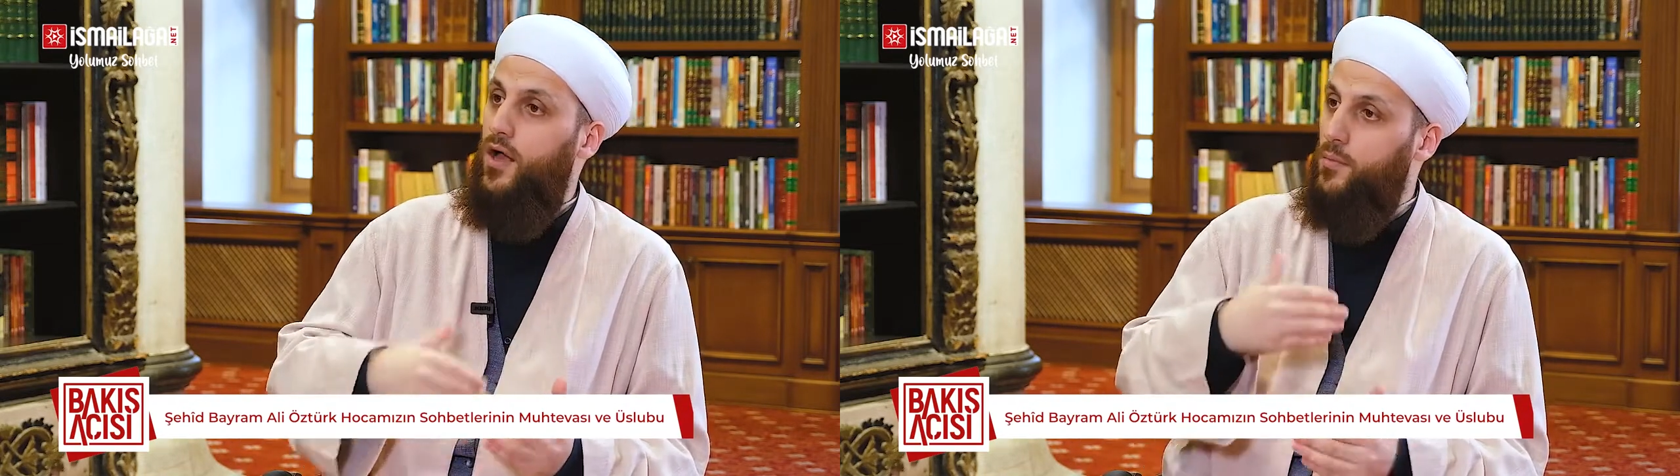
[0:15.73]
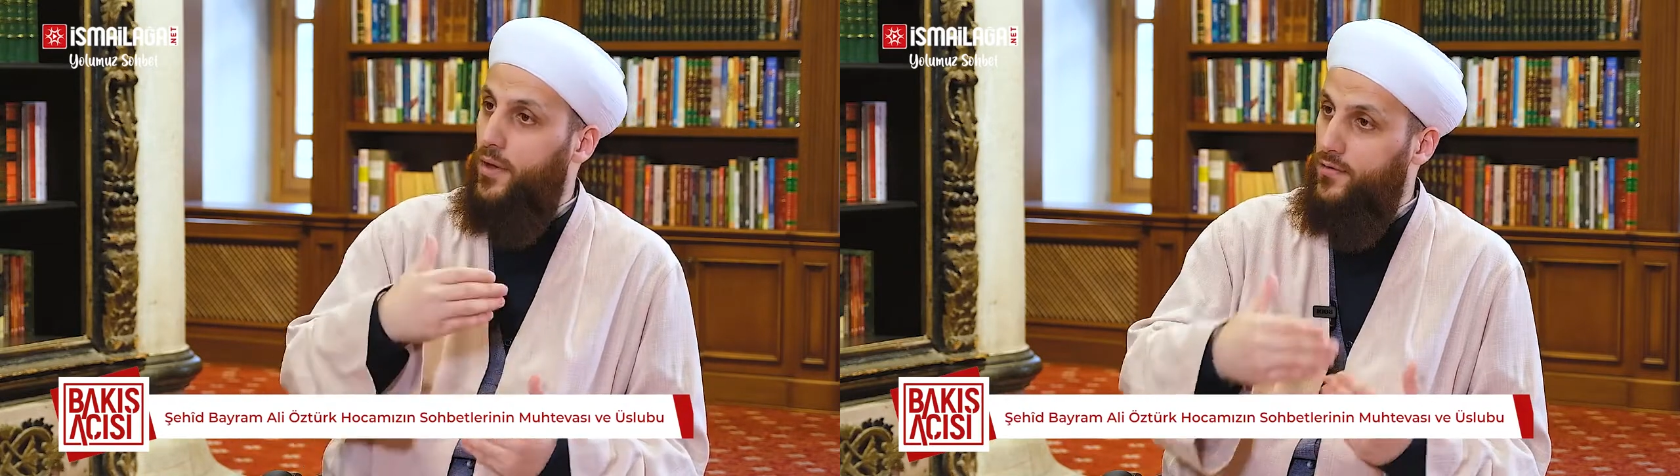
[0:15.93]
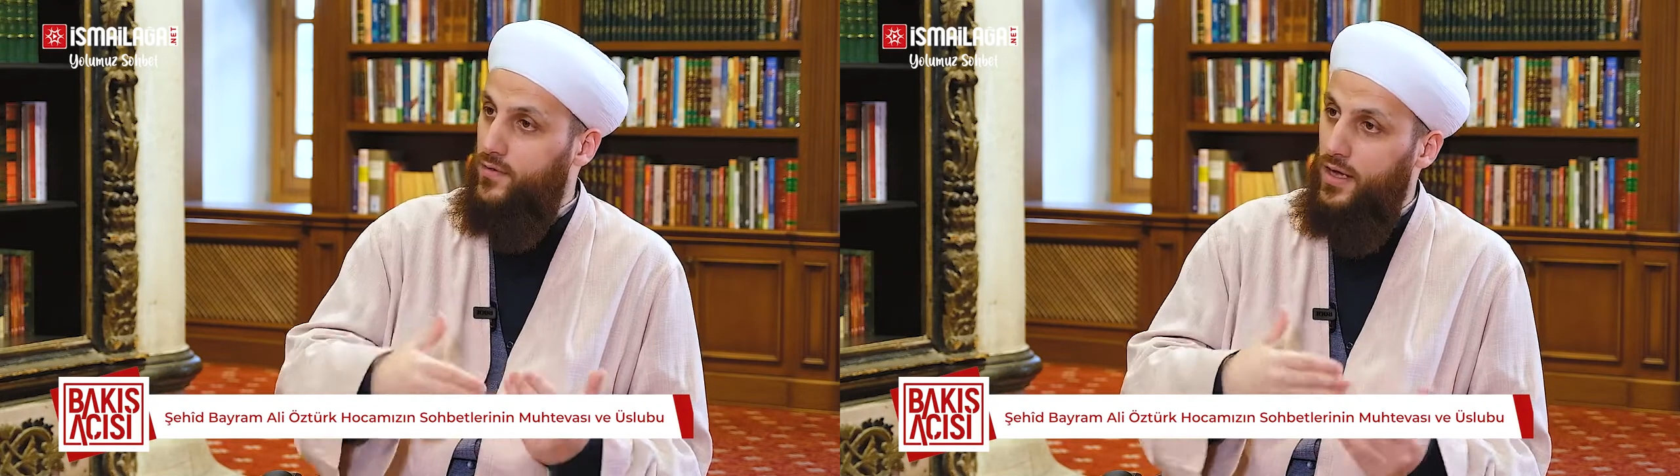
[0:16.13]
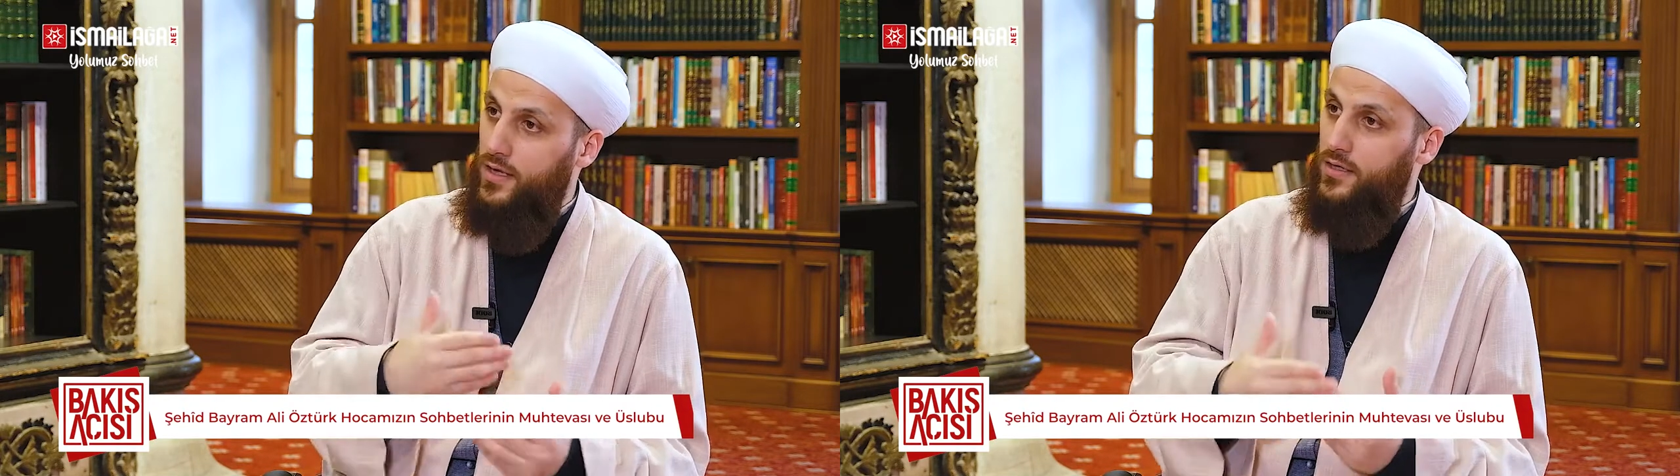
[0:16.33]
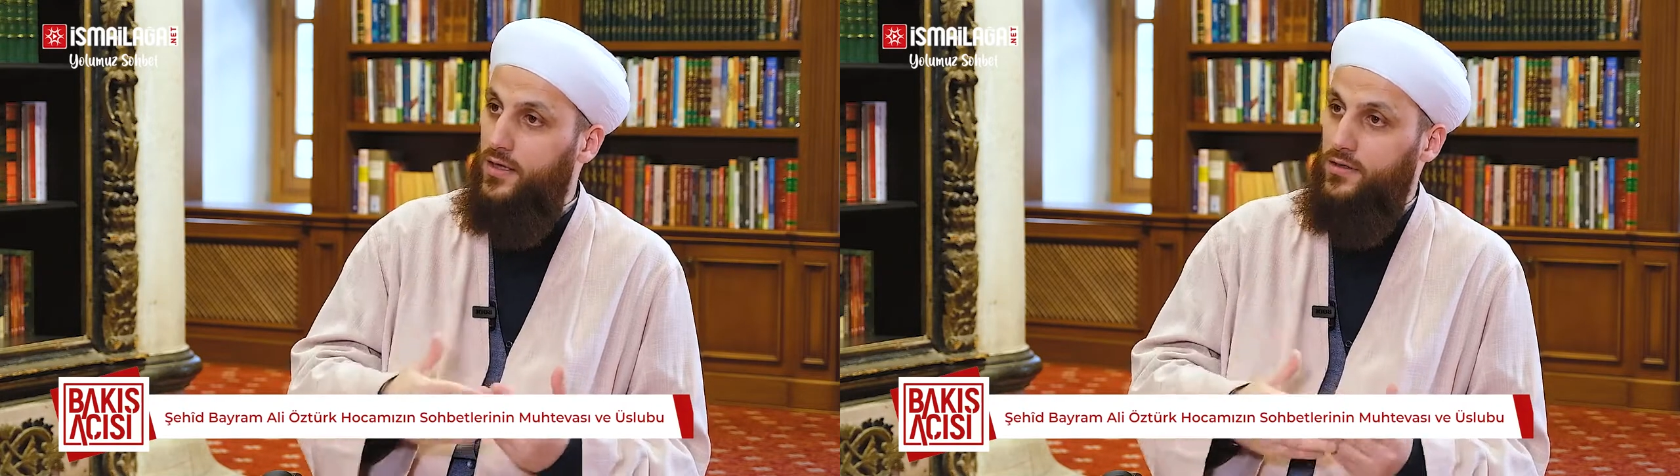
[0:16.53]
almaya
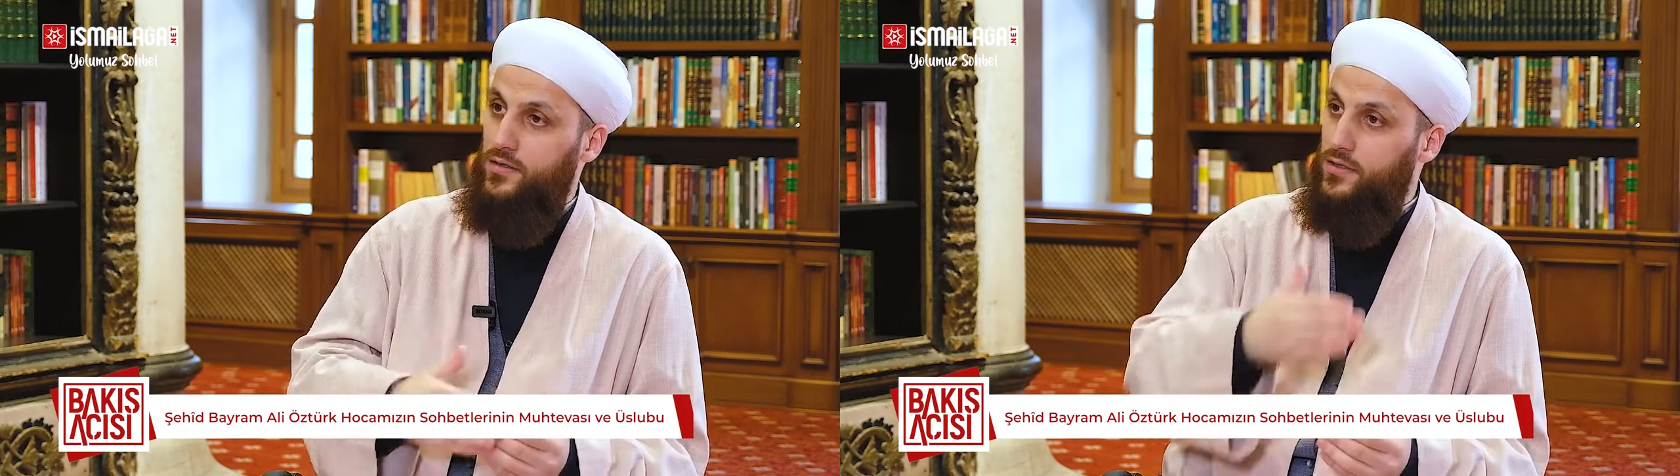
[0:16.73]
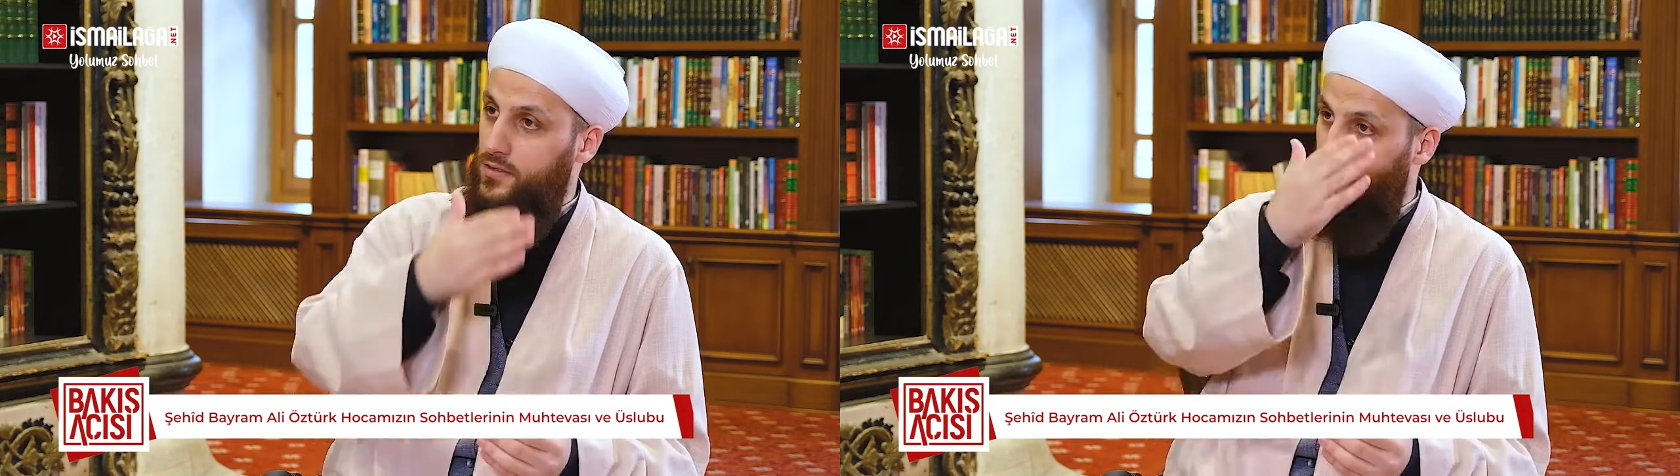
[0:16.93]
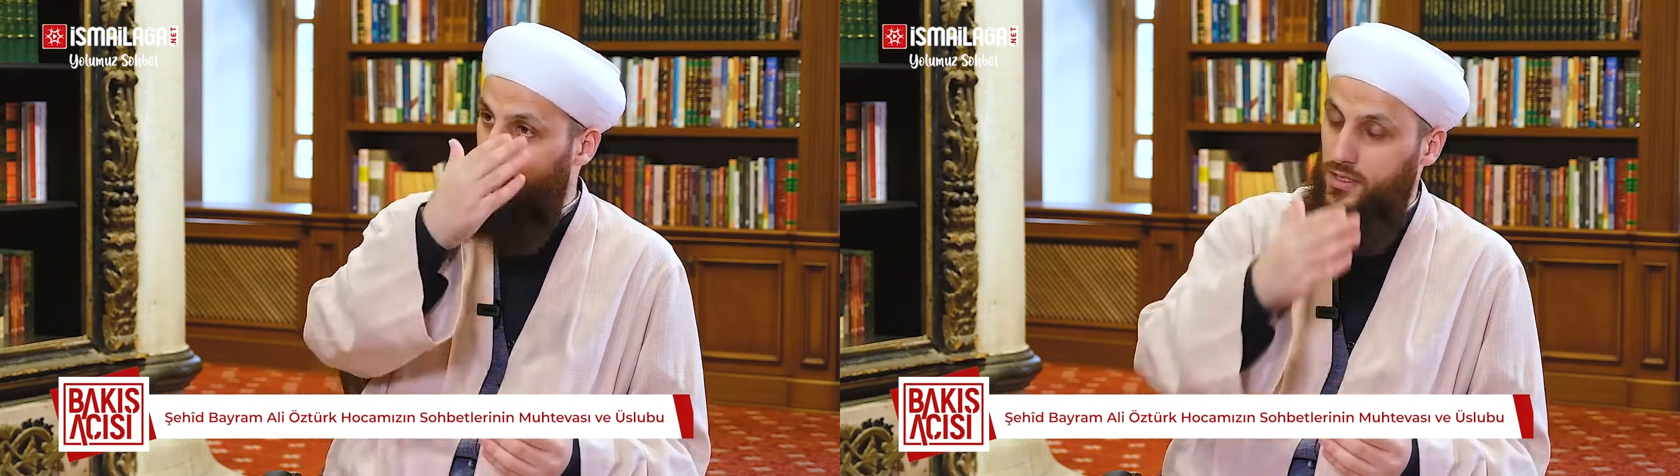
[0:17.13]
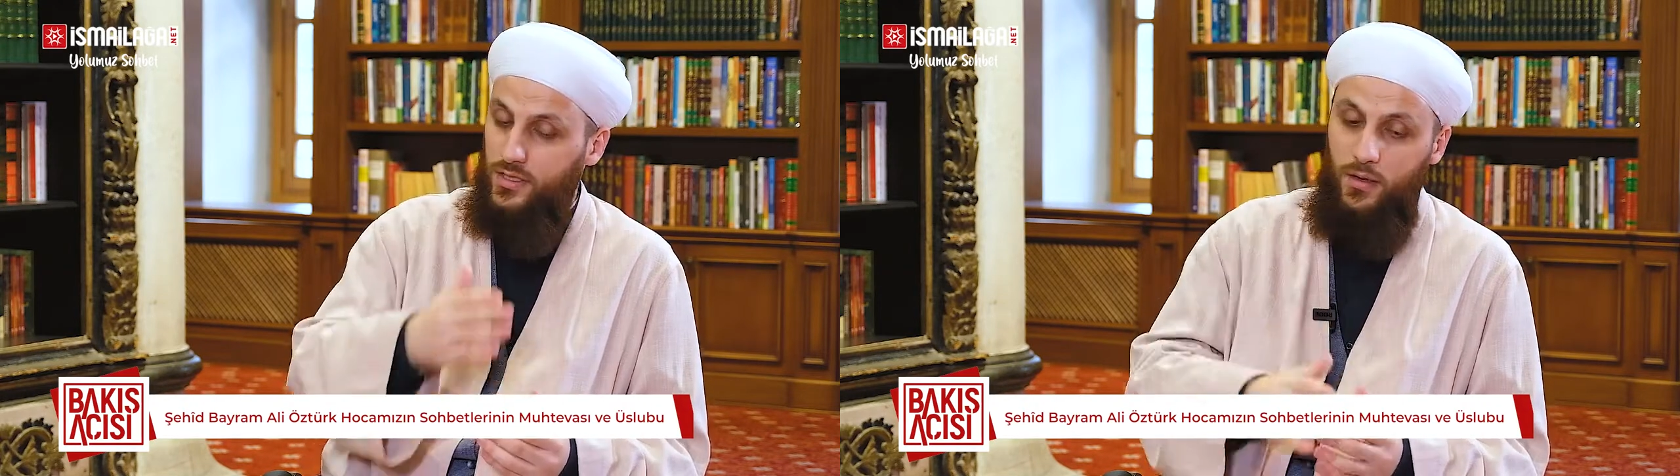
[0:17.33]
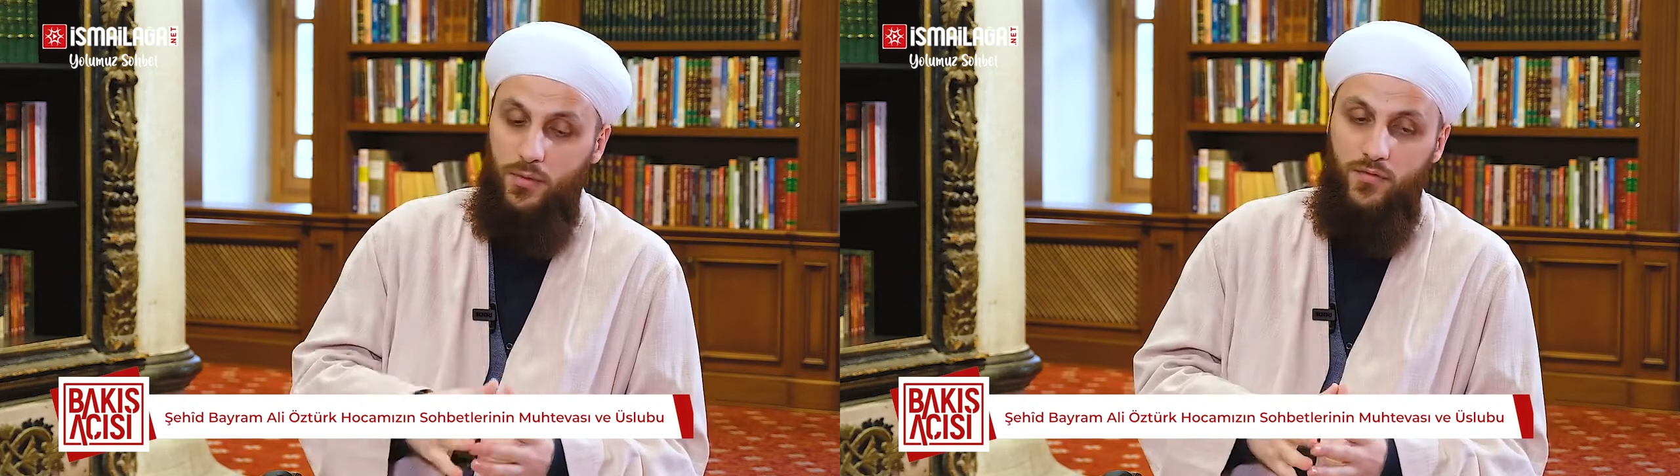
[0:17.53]
filan giderdik e,
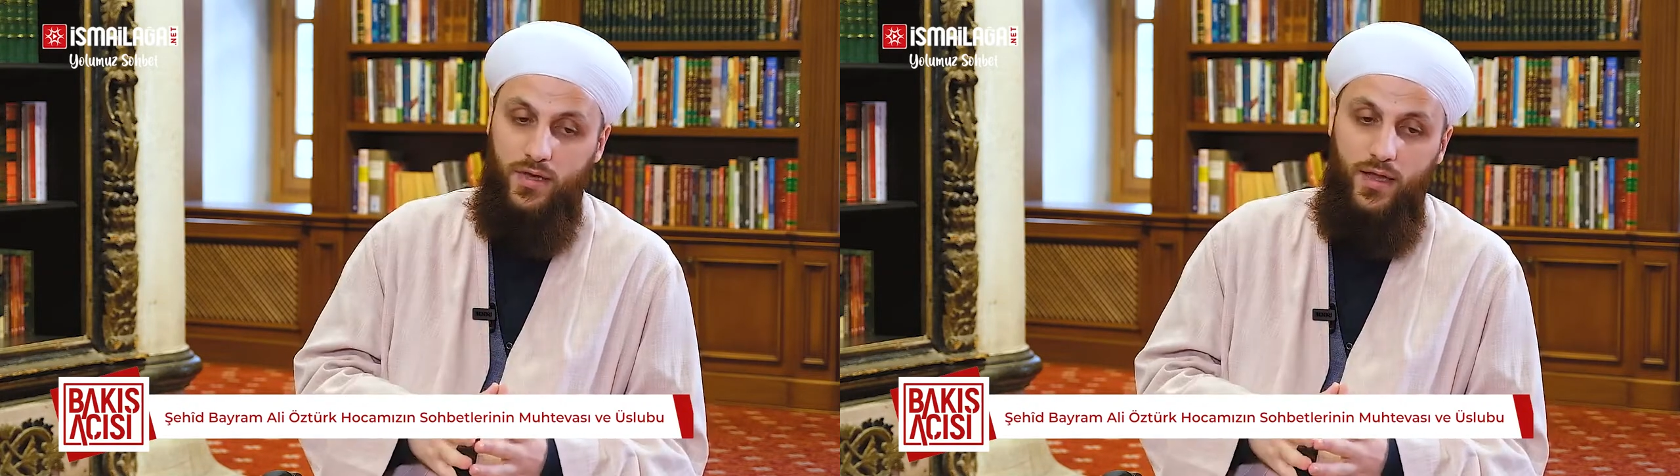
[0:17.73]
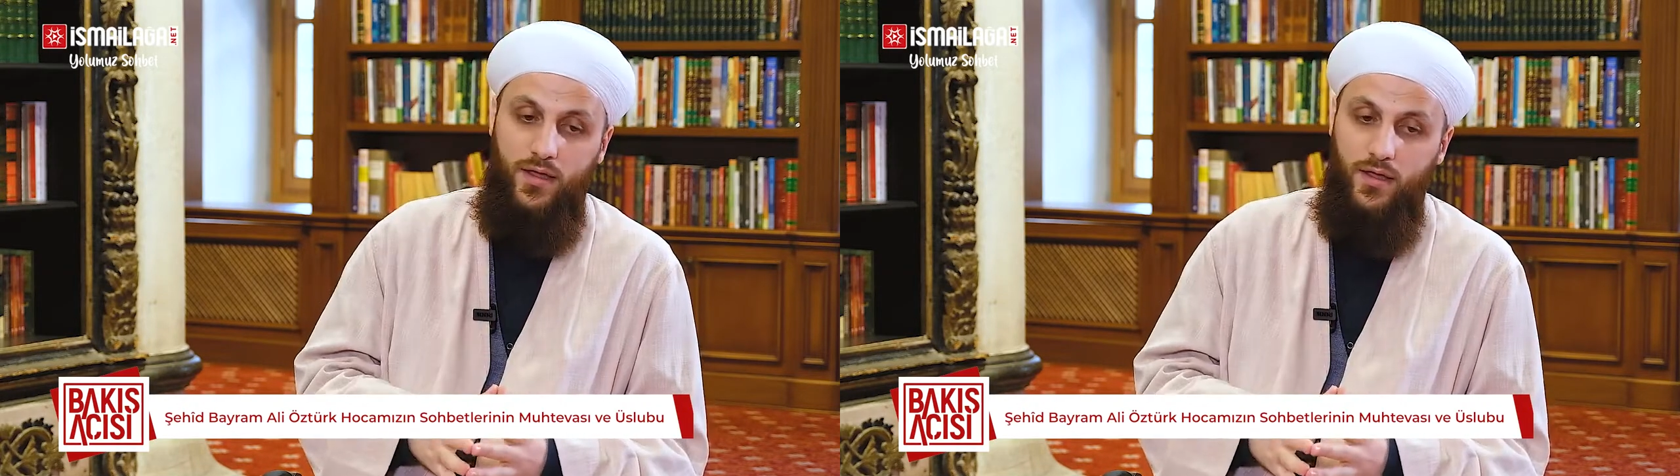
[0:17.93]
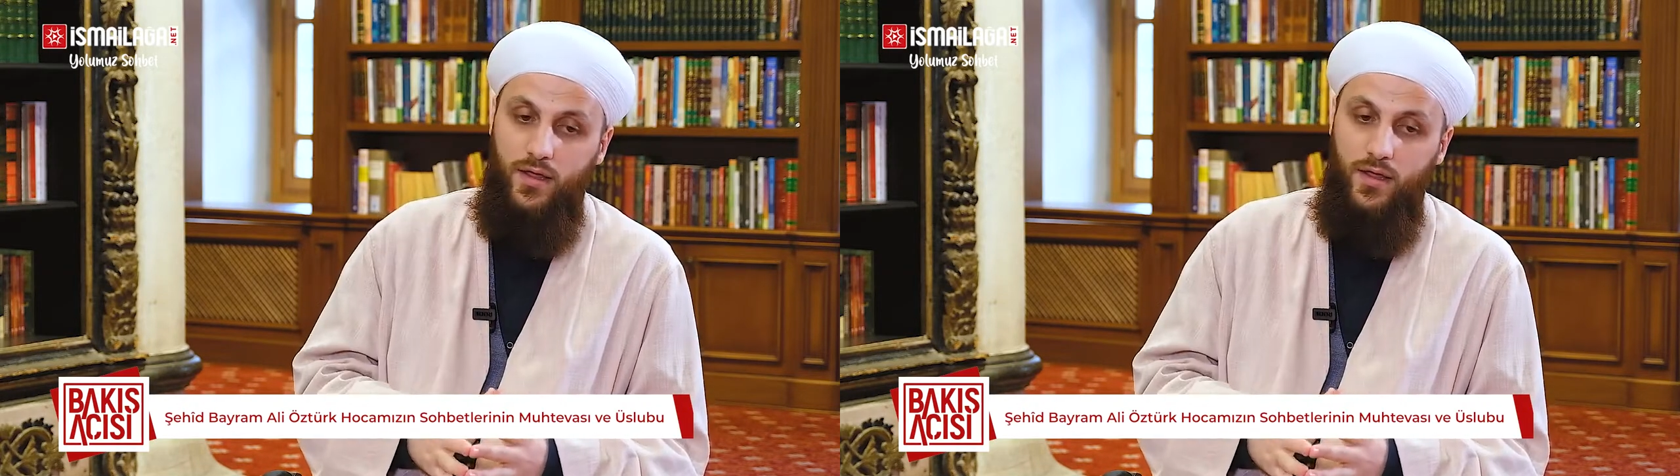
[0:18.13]
kitap evine.